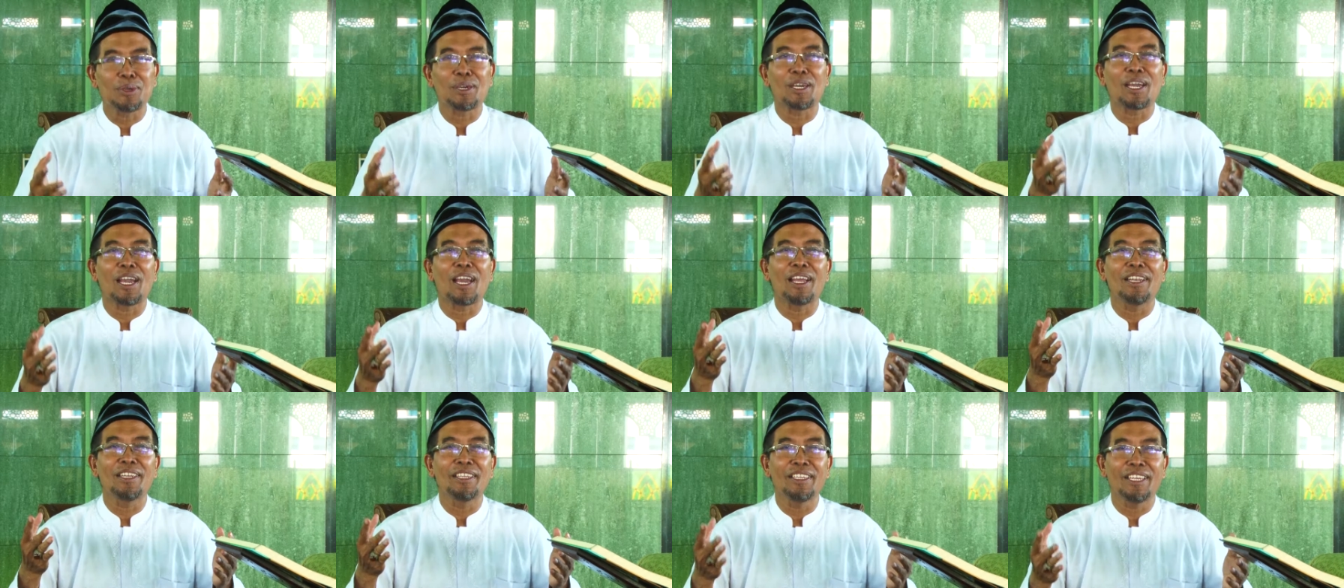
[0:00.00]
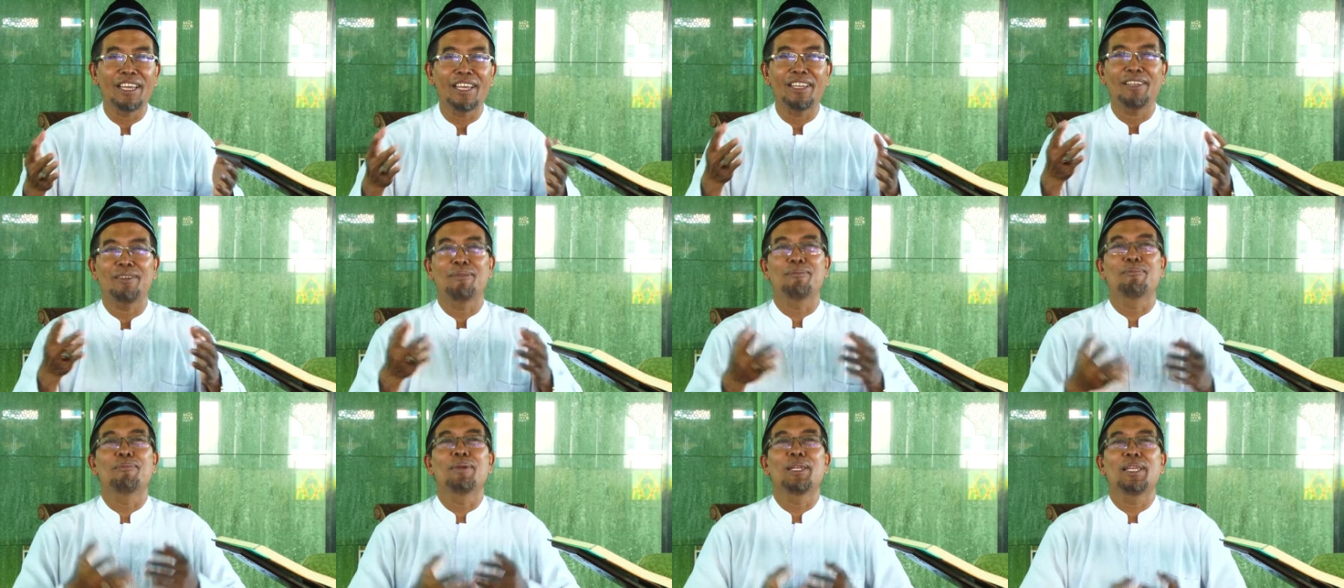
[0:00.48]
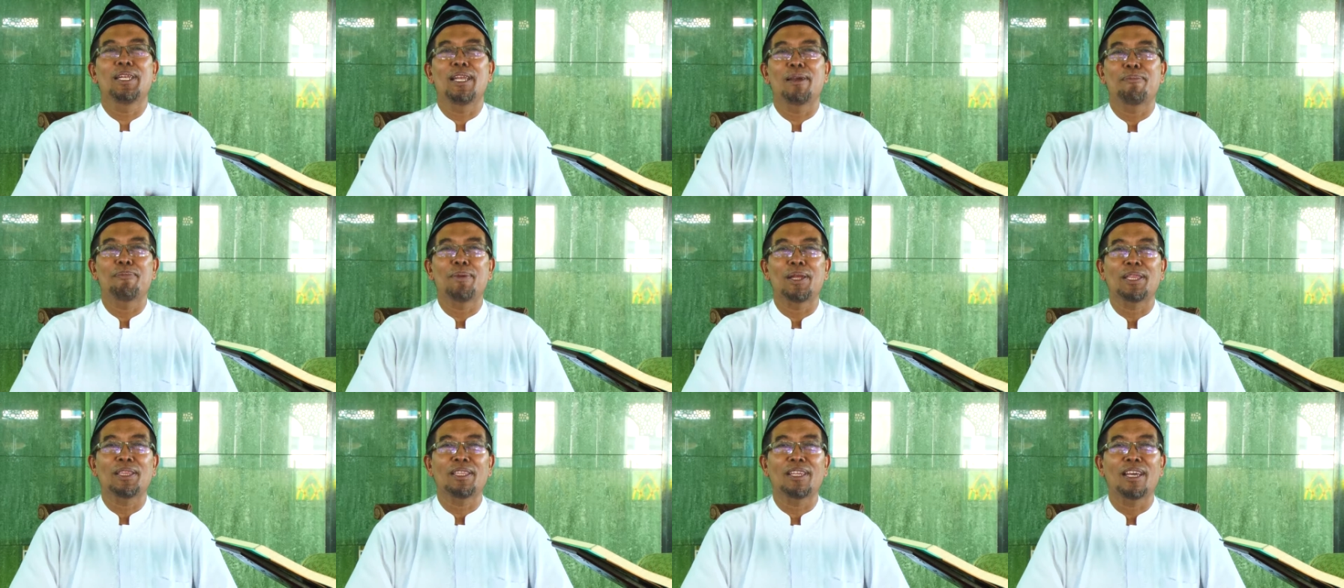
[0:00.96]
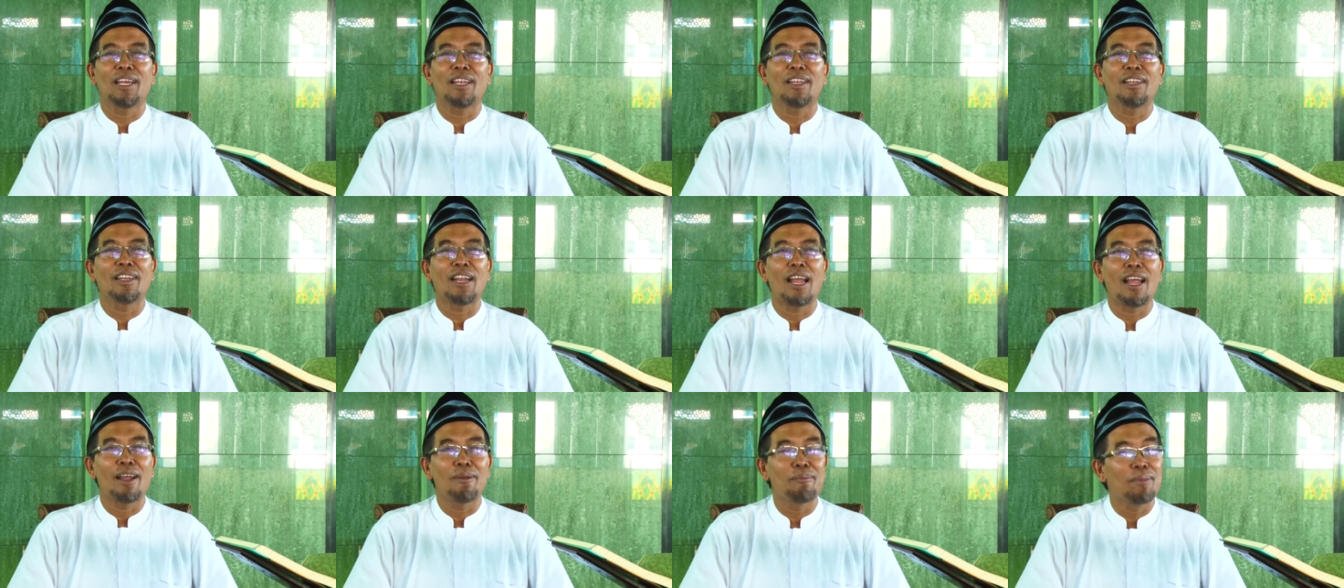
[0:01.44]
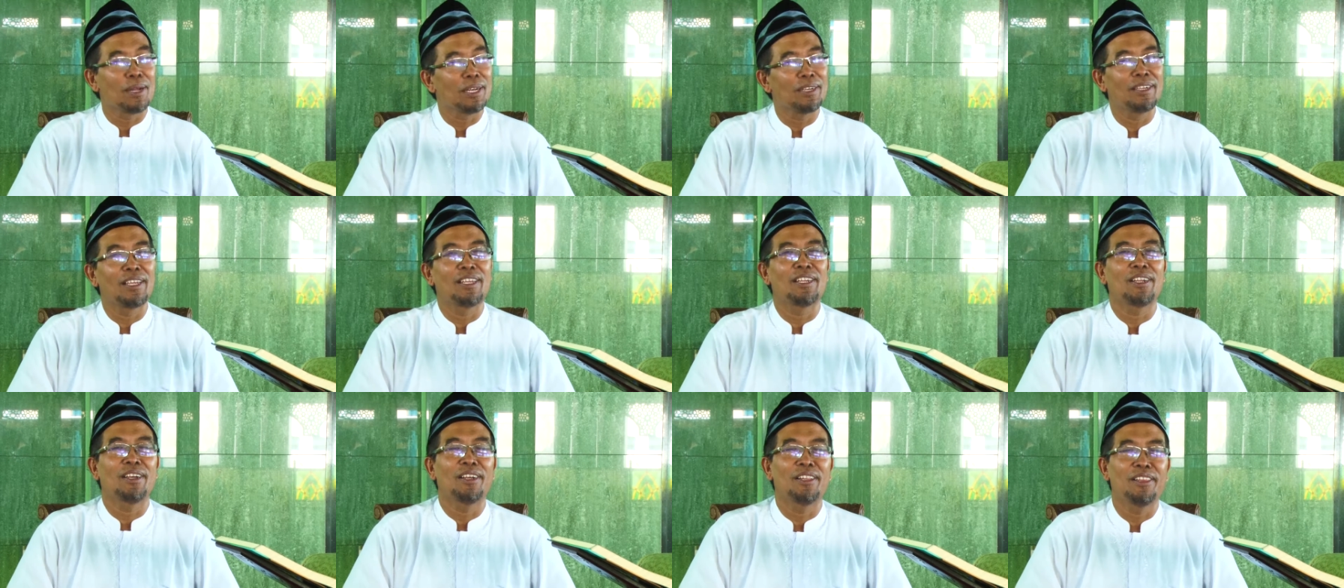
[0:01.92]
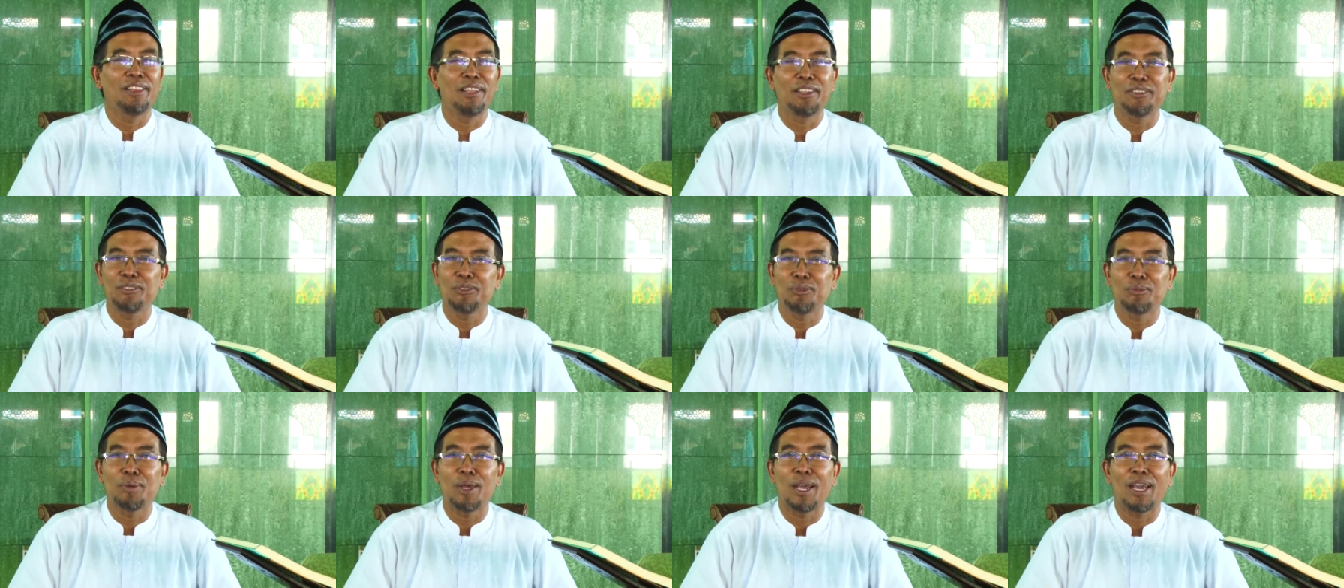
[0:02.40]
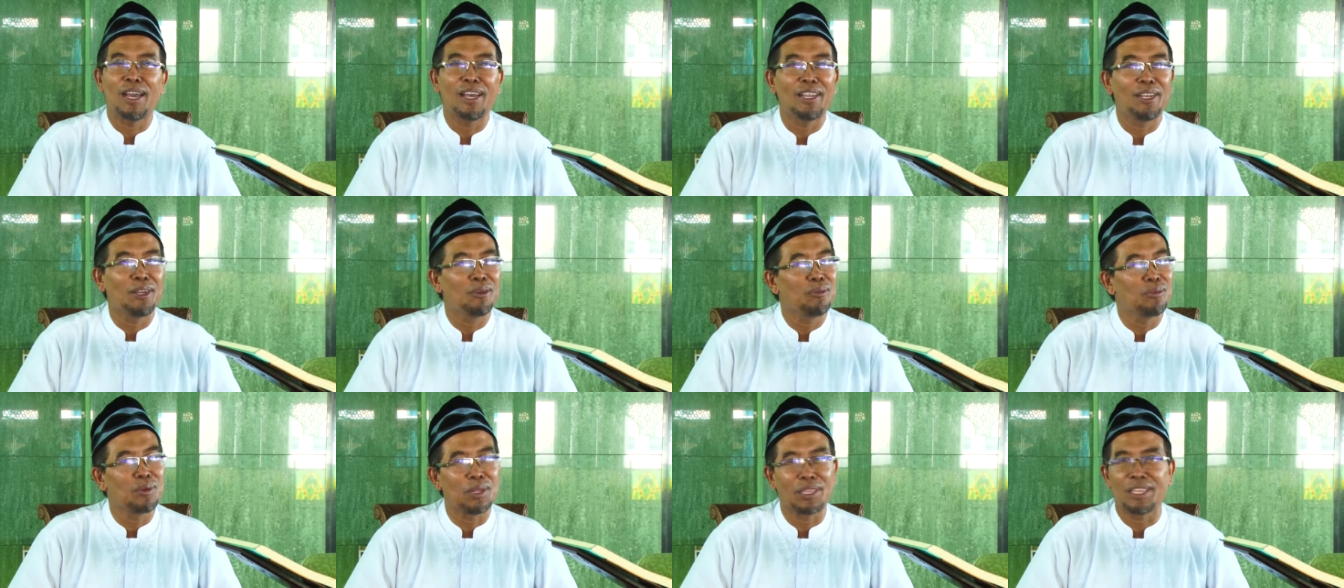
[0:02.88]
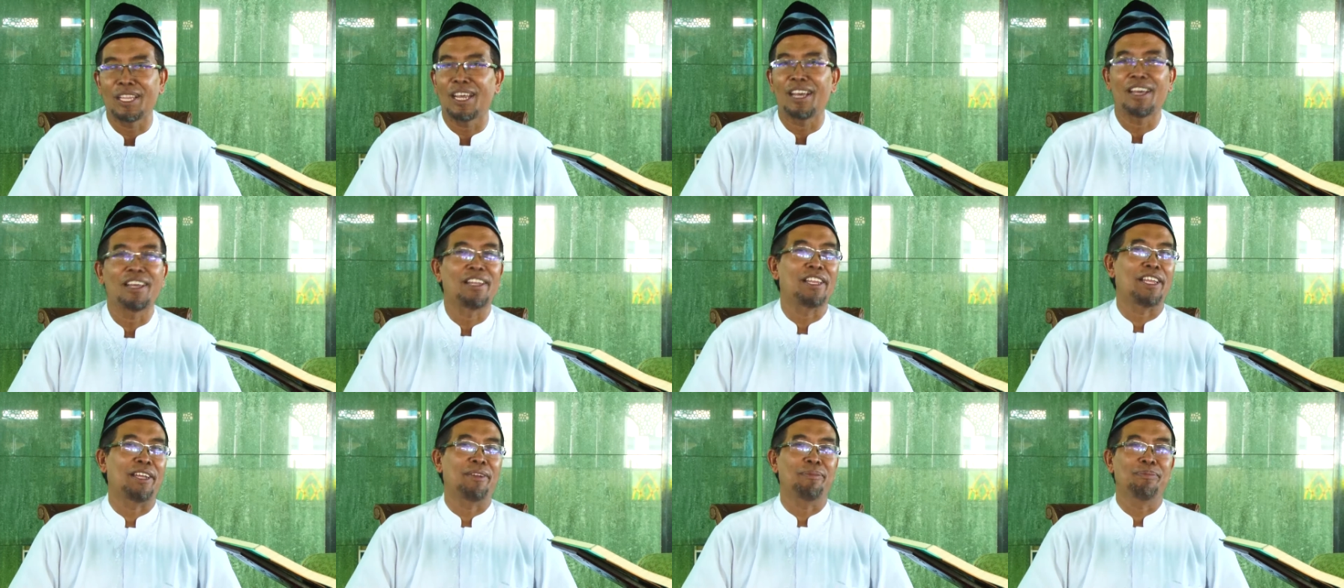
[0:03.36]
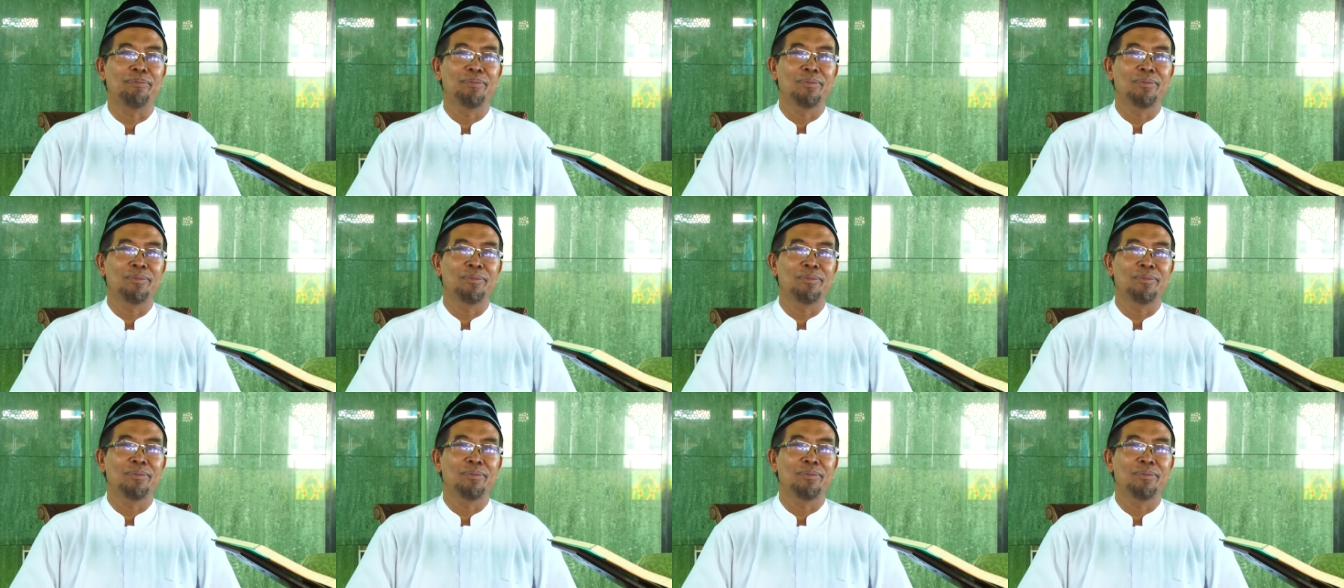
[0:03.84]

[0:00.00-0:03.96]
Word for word: kalian mendapatkan rahmat dari Allah Subhanahu wa taala.